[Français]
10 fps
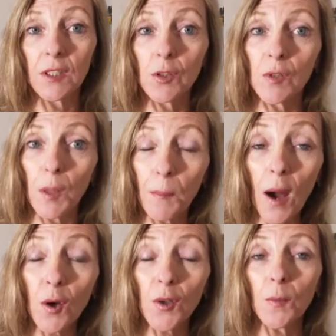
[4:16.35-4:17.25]
Si tu n'es pas
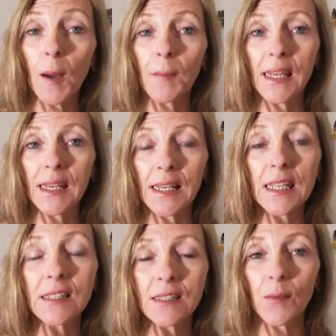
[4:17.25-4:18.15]
encore dans ma mailing
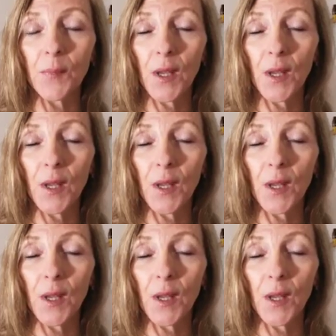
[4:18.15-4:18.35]
list,